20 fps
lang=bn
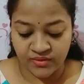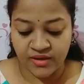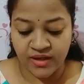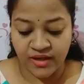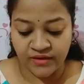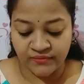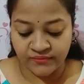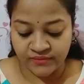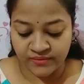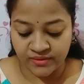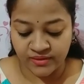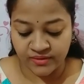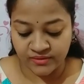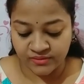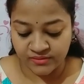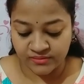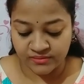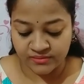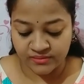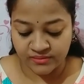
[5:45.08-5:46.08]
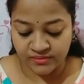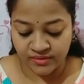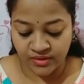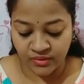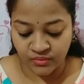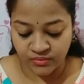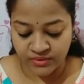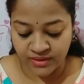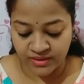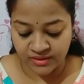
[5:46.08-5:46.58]
কি লাইভটা
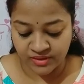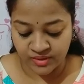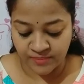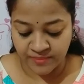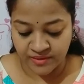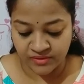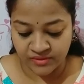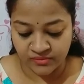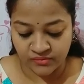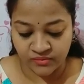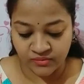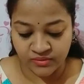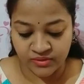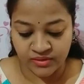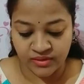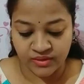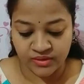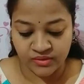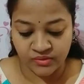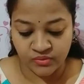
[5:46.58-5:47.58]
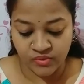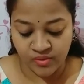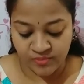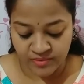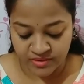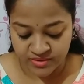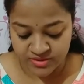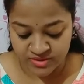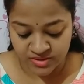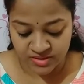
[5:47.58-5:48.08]
কেউ দেখতে পাচ্ছ কি না একটু
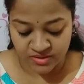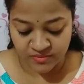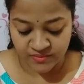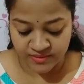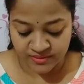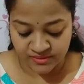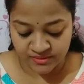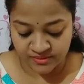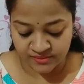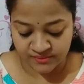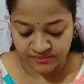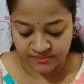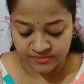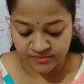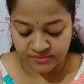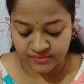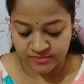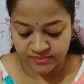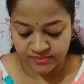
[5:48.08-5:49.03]
আমাকে জানাও অ্যাটলিস্ট